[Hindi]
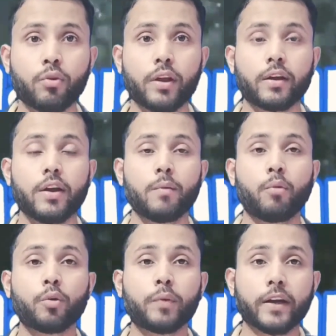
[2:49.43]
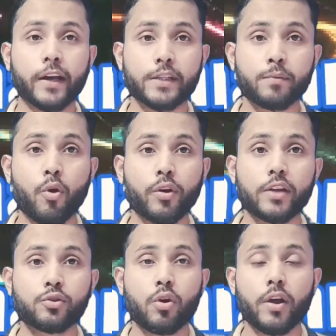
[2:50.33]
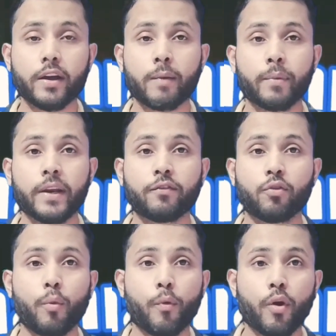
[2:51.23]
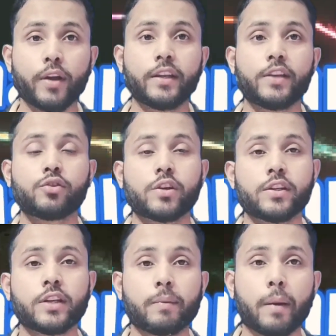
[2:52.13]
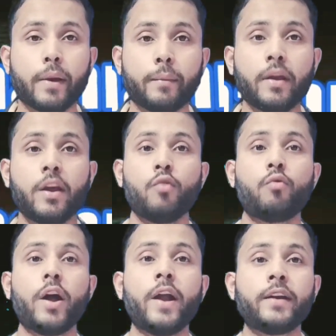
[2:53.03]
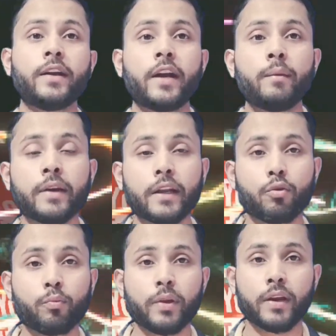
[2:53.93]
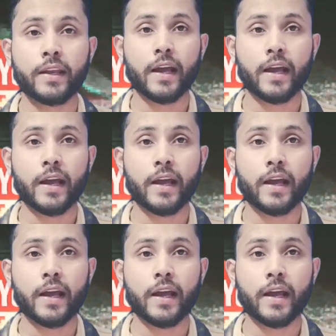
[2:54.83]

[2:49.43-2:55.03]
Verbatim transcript: एक उन्होंने बहुत बड़ा करिश्मा हो गया जो एक कंपनी फ्लोप हो गई थी एजुकेशन के मामले में वो एंटरटेनमेंट के रूप में